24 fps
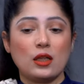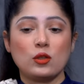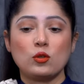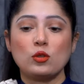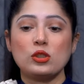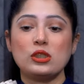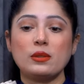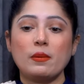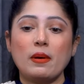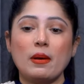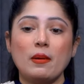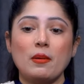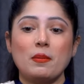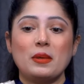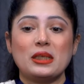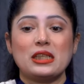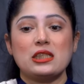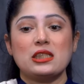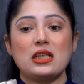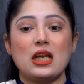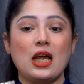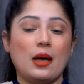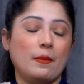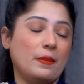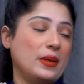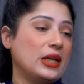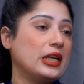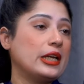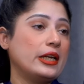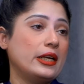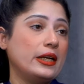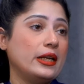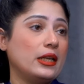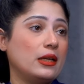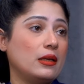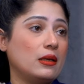तो जब हमें पता चला हम भी
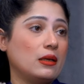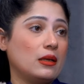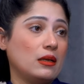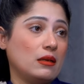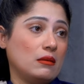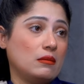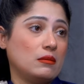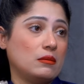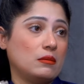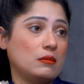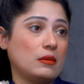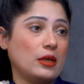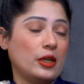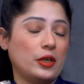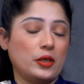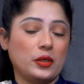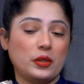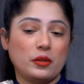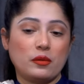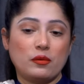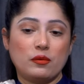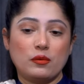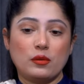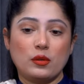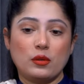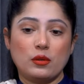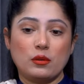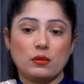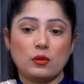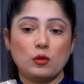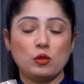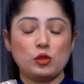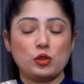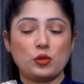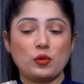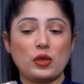किडनी अरे वो
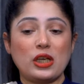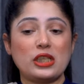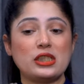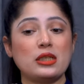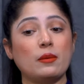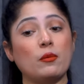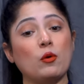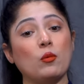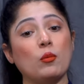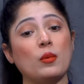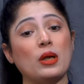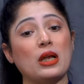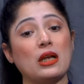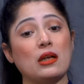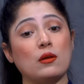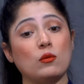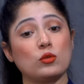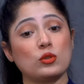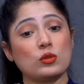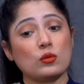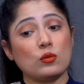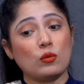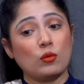खुश हुए जब उमर उस,